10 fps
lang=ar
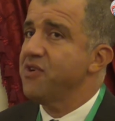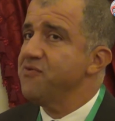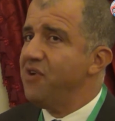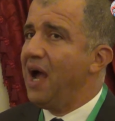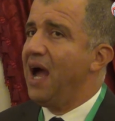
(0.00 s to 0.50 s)

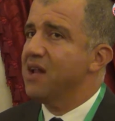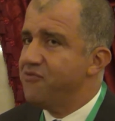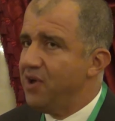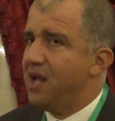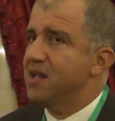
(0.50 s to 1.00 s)
فنفعل
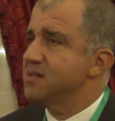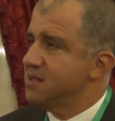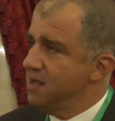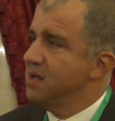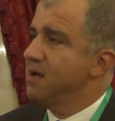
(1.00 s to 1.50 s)
فعلا
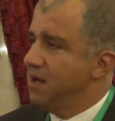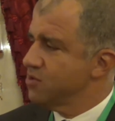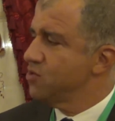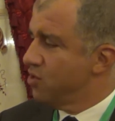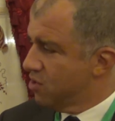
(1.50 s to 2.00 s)

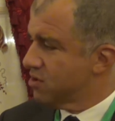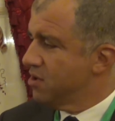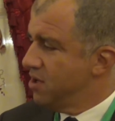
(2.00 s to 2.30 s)
الدور